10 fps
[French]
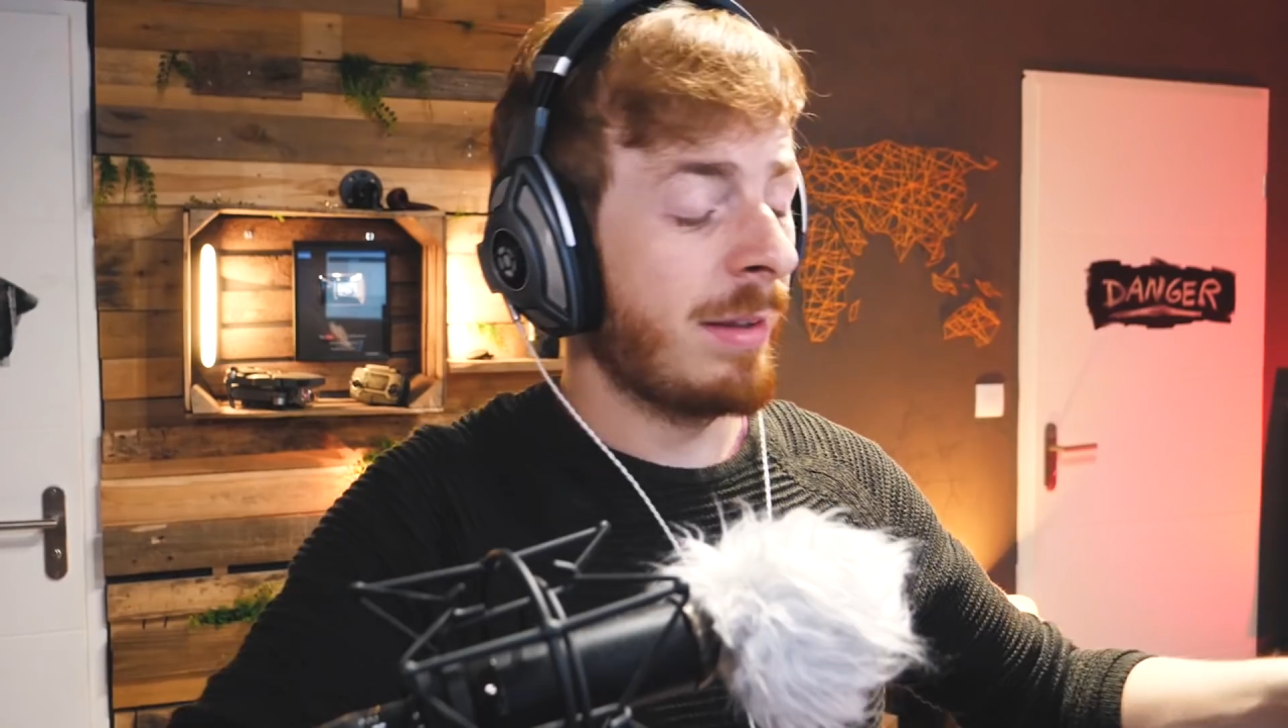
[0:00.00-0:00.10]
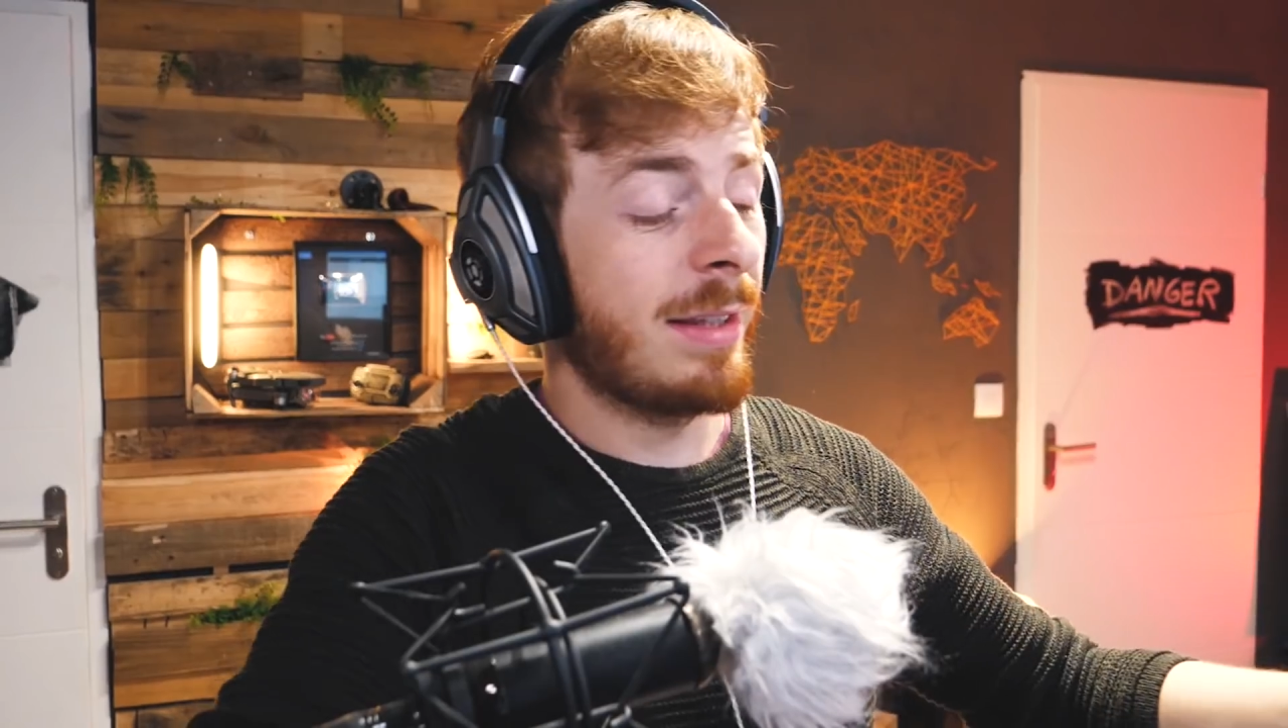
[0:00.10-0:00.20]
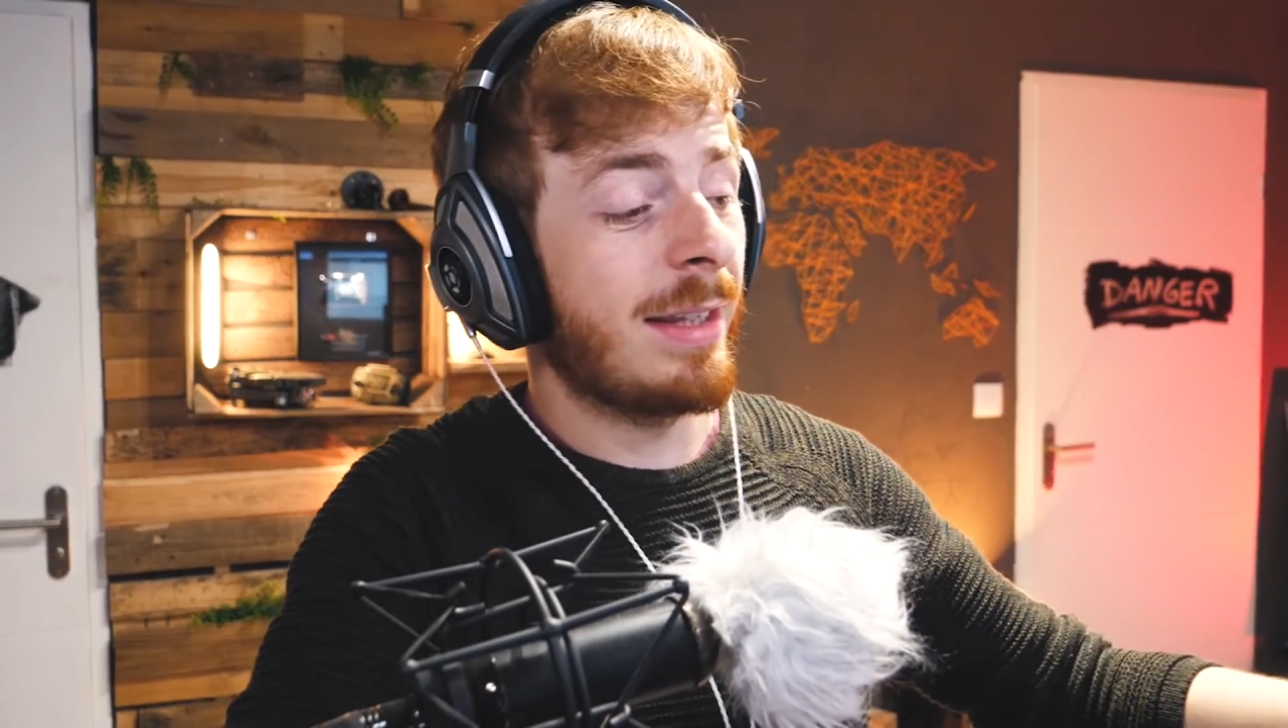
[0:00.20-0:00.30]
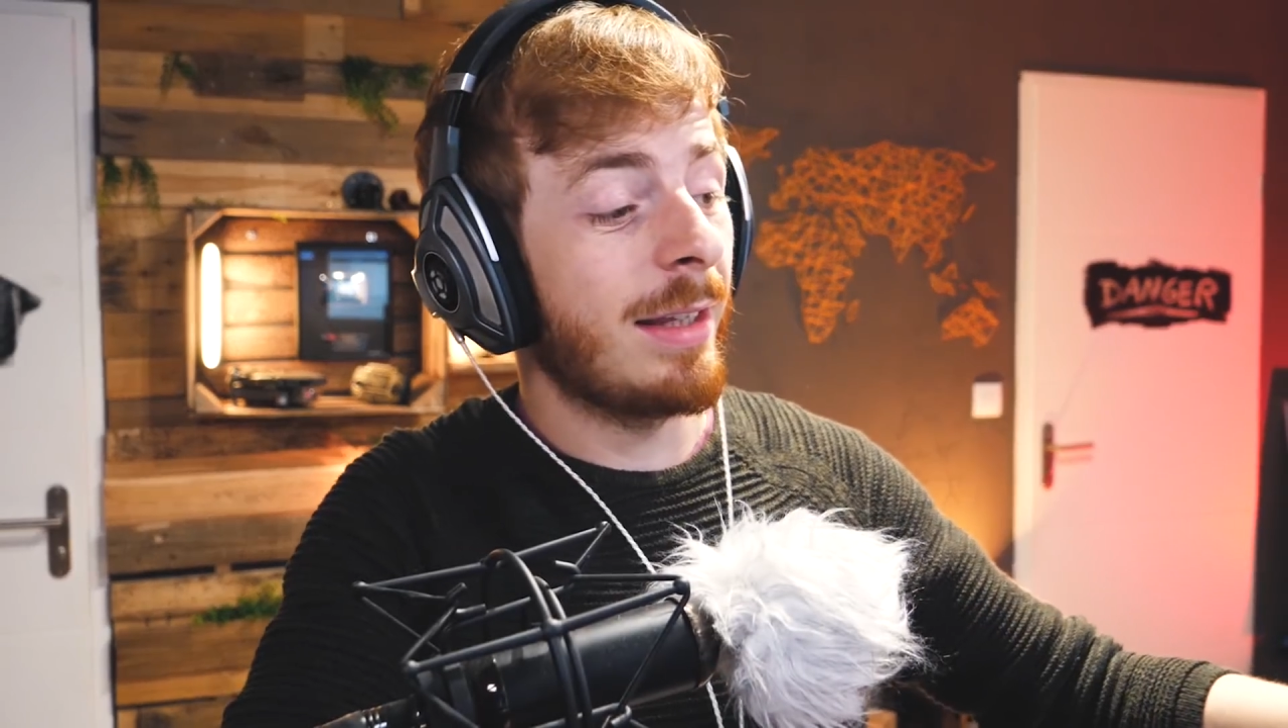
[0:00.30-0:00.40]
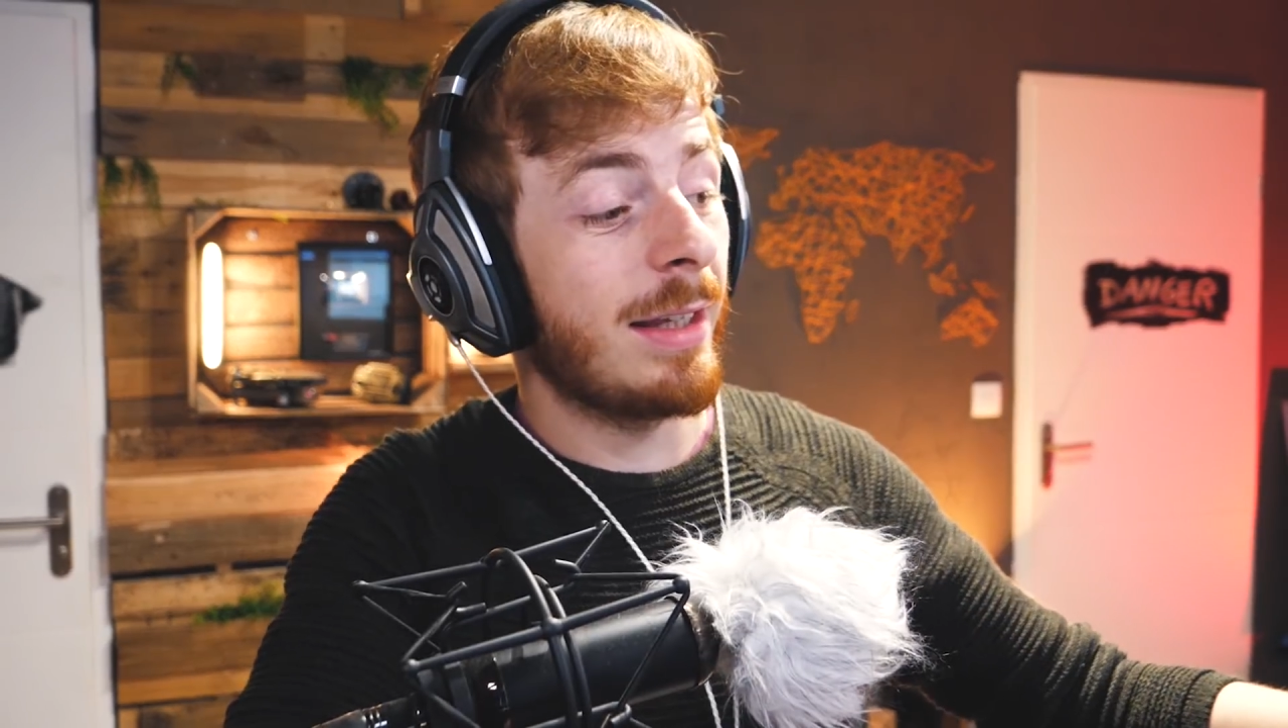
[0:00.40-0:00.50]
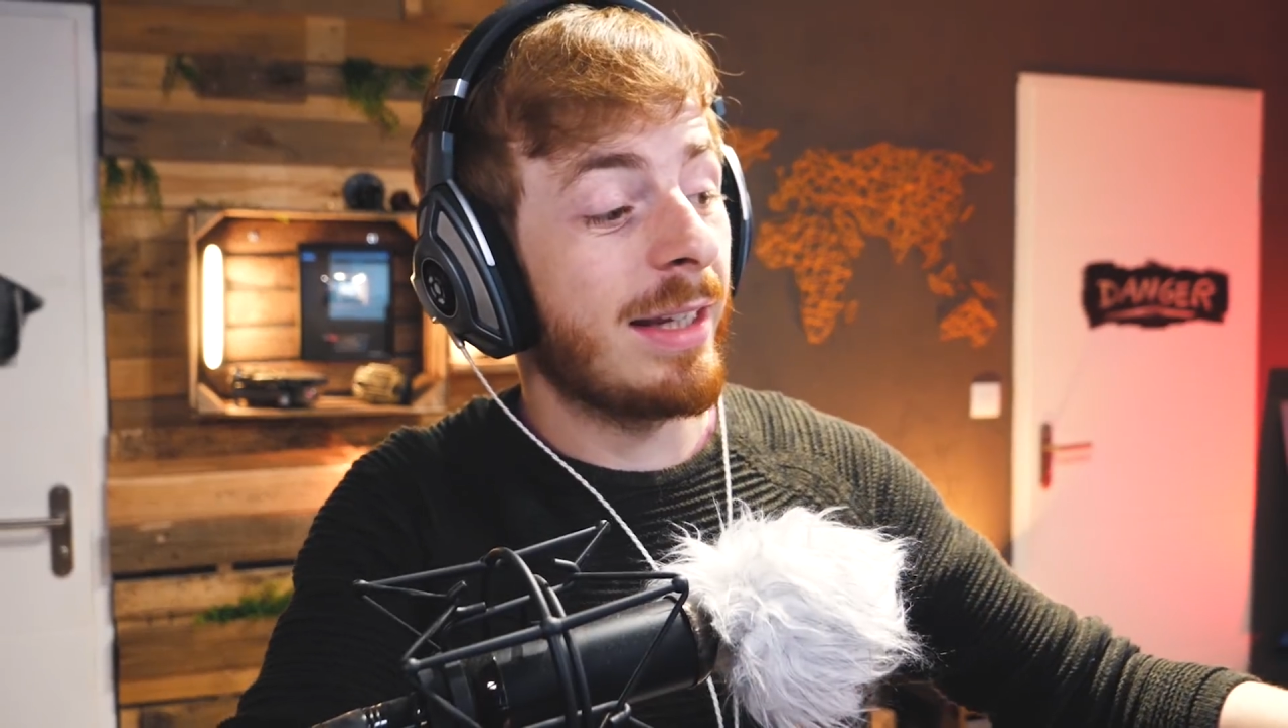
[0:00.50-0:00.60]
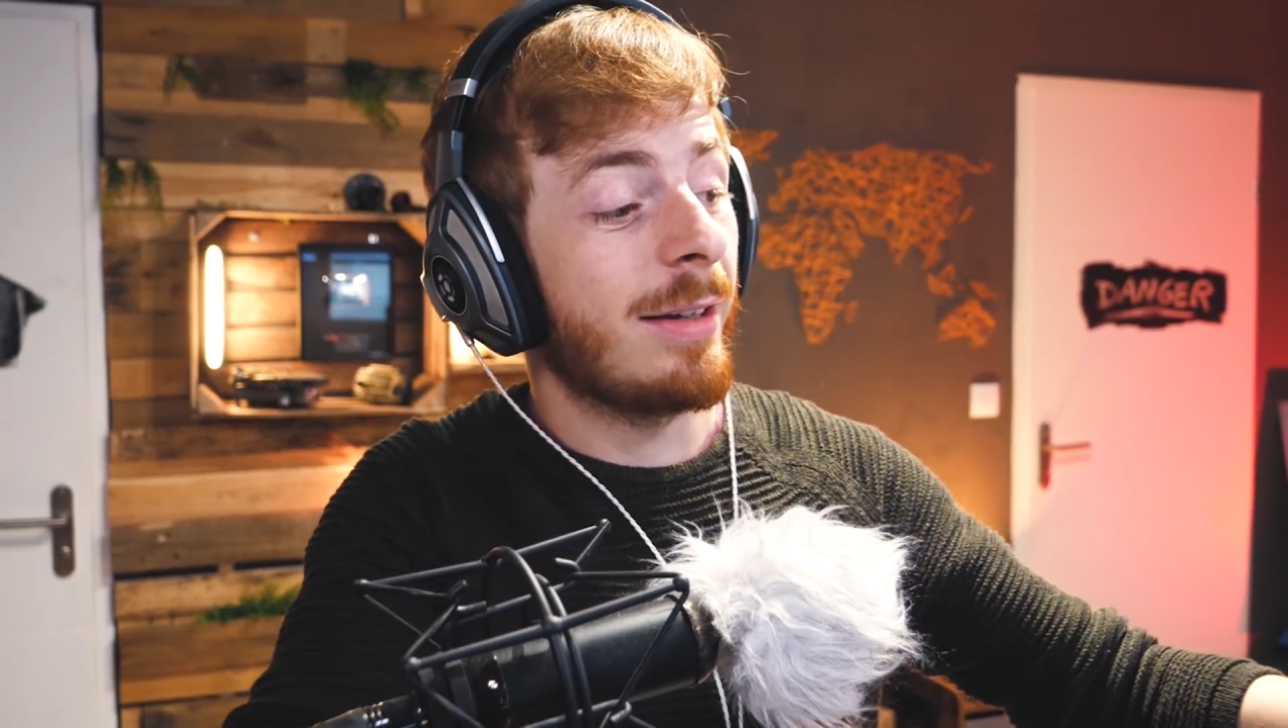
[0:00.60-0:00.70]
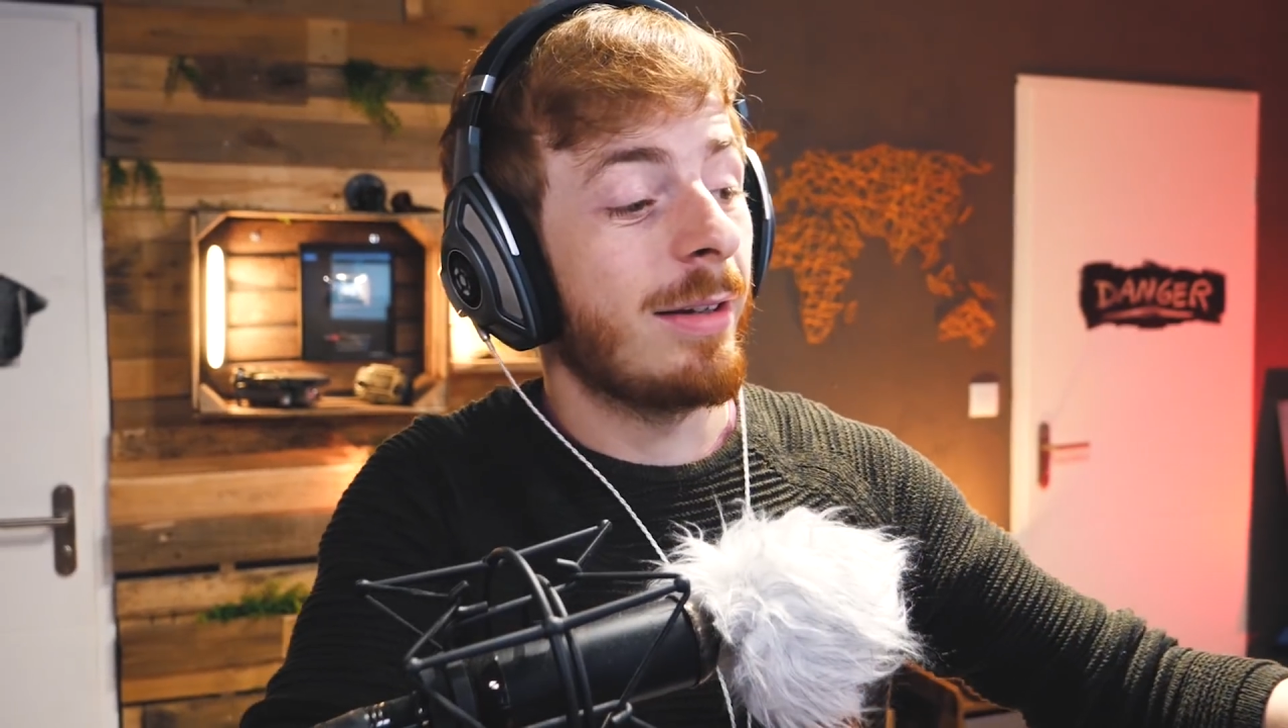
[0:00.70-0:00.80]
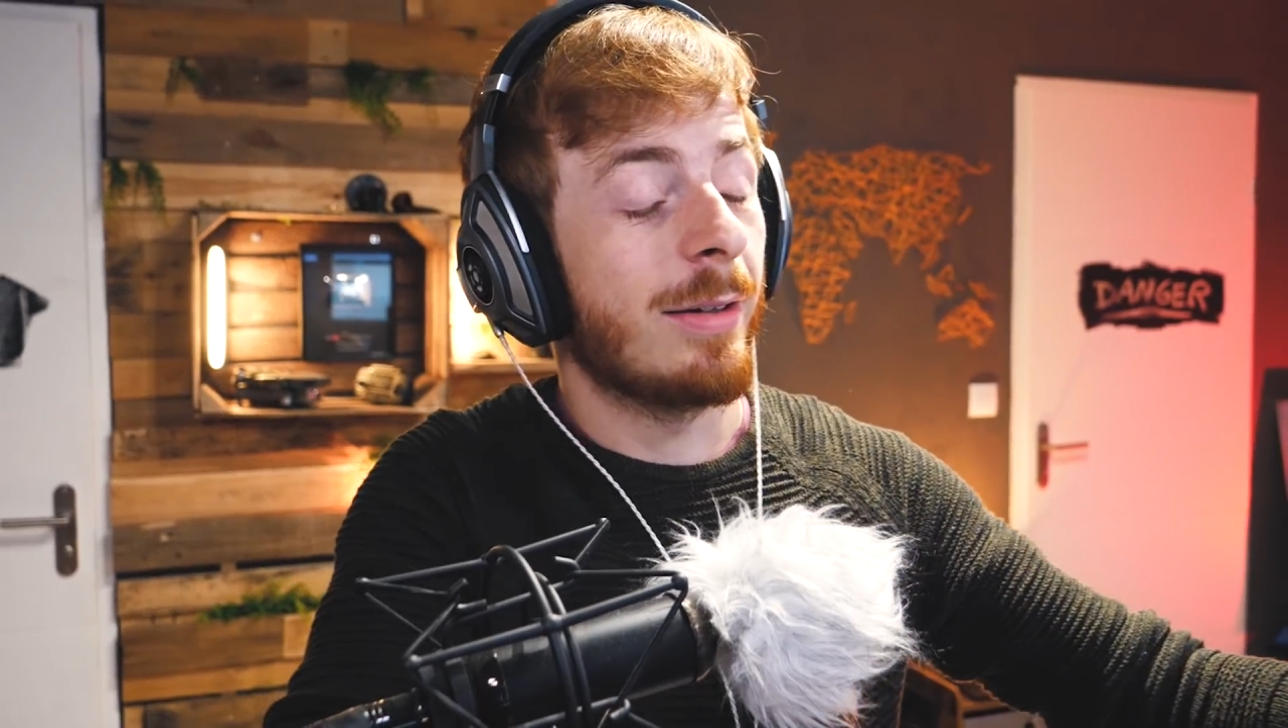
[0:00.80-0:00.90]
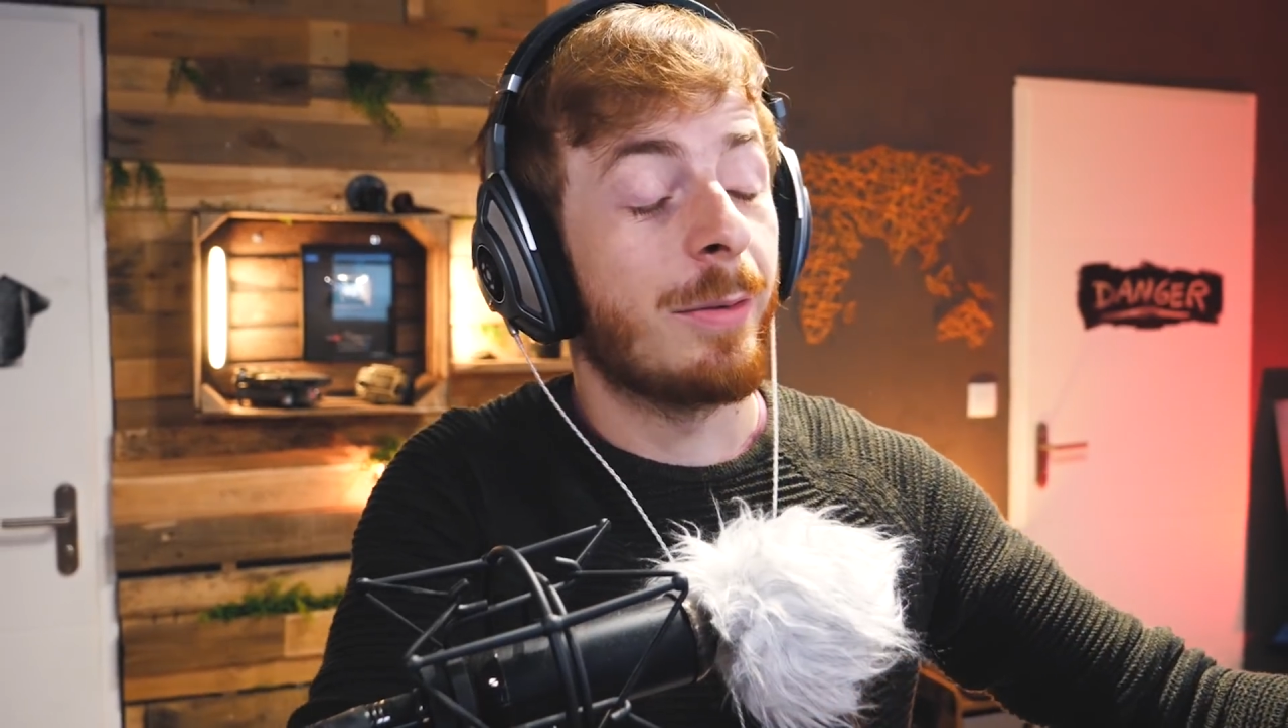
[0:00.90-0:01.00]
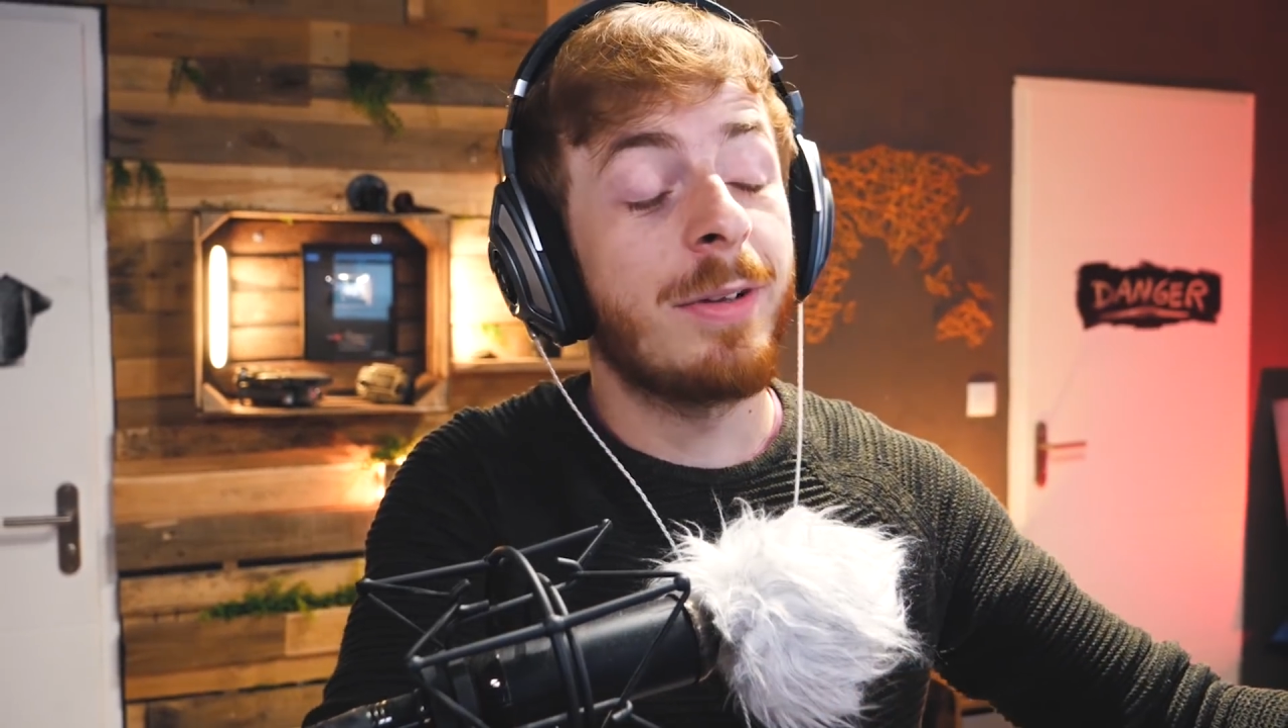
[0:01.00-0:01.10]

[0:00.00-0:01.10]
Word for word: Mais c'était